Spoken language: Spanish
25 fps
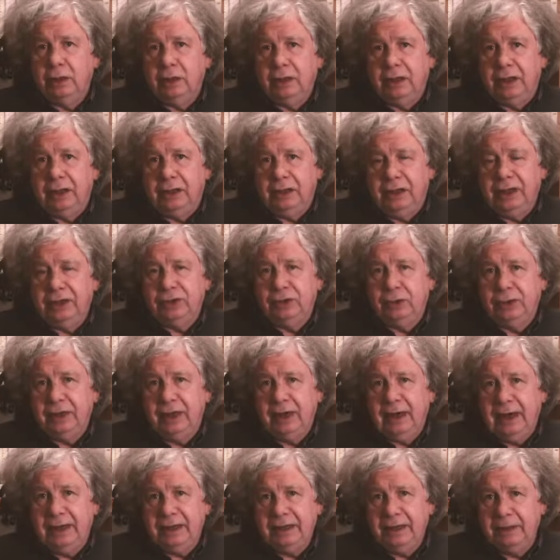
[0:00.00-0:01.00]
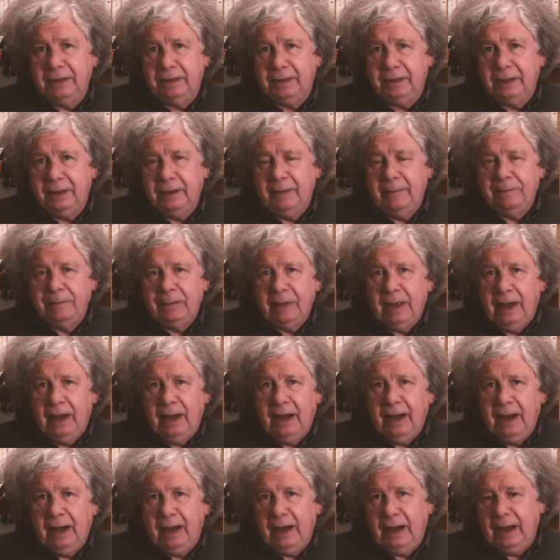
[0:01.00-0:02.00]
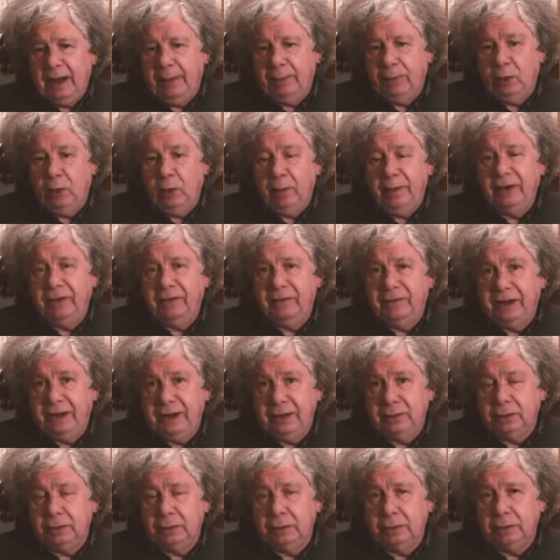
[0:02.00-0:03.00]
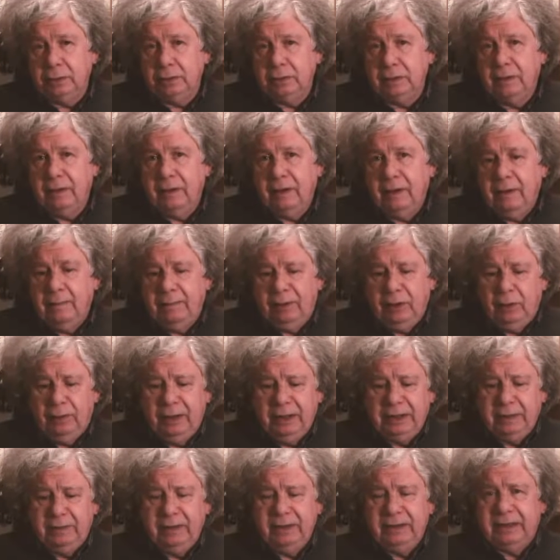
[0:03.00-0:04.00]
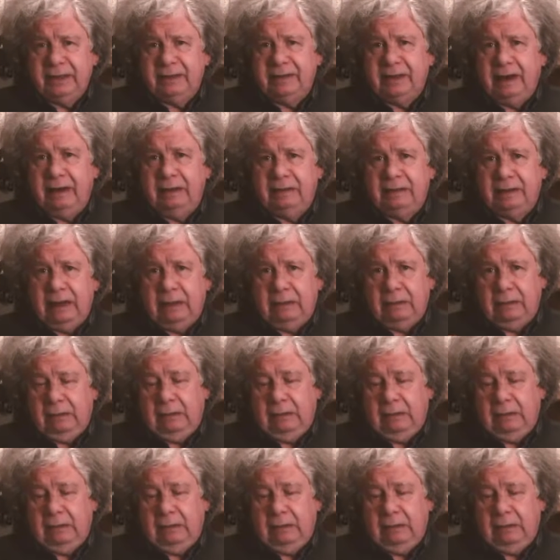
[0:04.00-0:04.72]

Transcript: qué derecho tiene la gente a, a por lo menos ver eso, ¿no? Pero inmediatamente saltaron,